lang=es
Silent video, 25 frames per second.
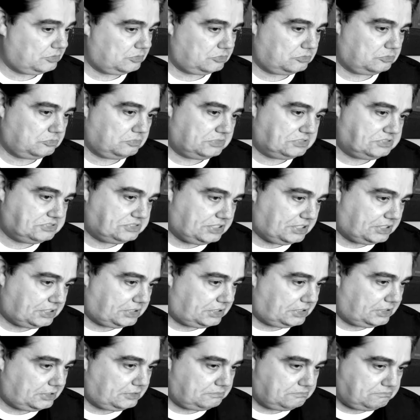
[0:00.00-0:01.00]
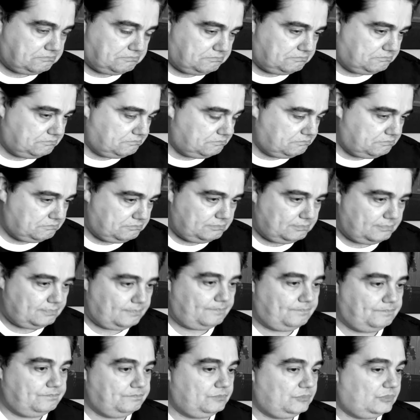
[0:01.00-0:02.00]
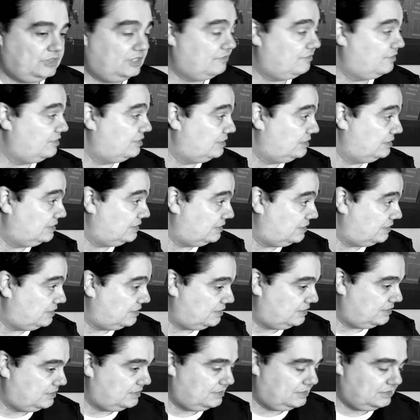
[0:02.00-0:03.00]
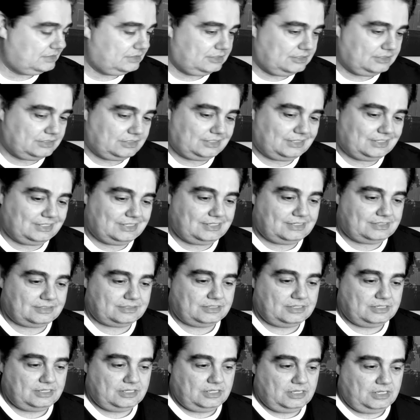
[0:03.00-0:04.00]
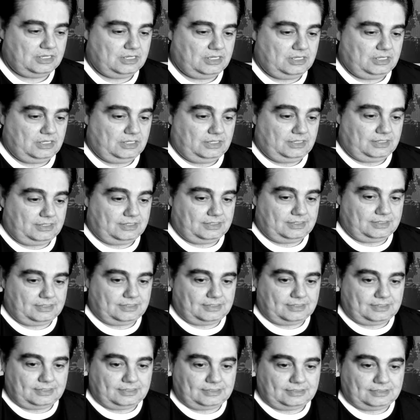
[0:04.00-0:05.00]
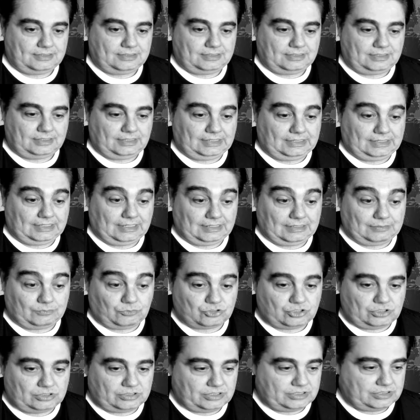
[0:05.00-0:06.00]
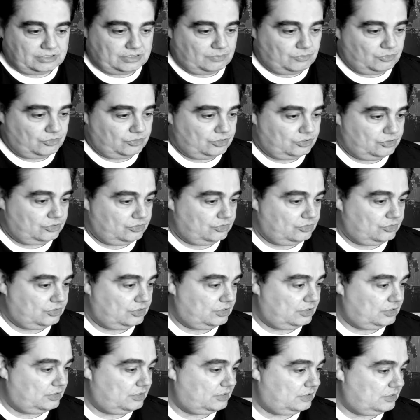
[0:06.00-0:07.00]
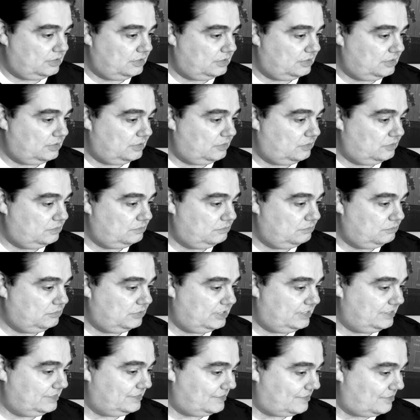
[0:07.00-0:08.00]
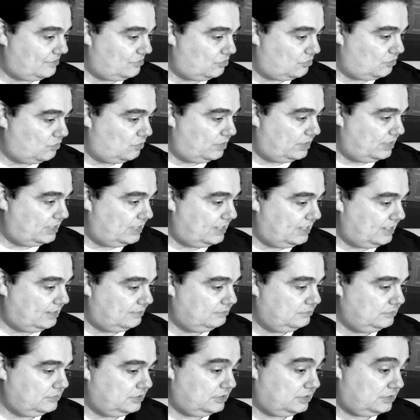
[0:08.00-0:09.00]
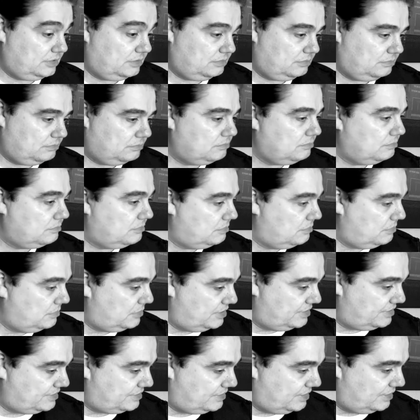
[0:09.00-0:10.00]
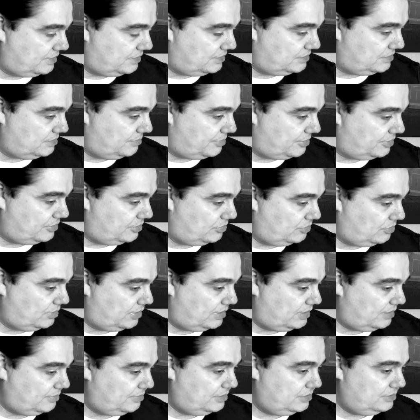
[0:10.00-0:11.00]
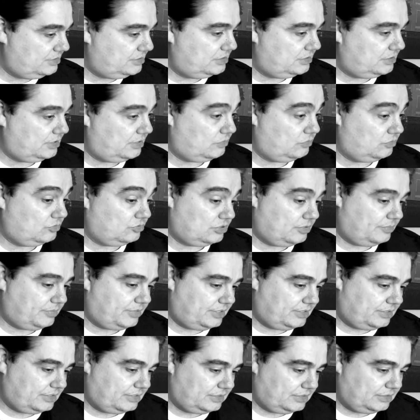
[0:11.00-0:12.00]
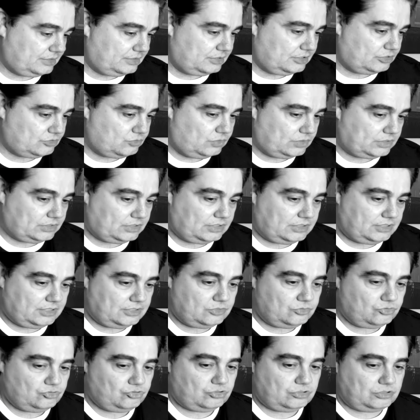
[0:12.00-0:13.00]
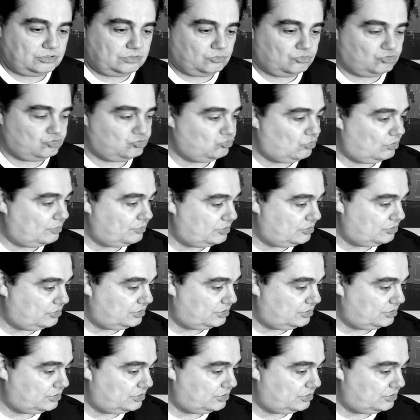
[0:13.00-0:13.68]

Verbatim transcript: con un mensaje difícil de, entender. Eh, tenemos el testimonio de el enterrador William de que están desapareciendo cadáveres y algunos aparecen descuartizados. Tenemos un su amigo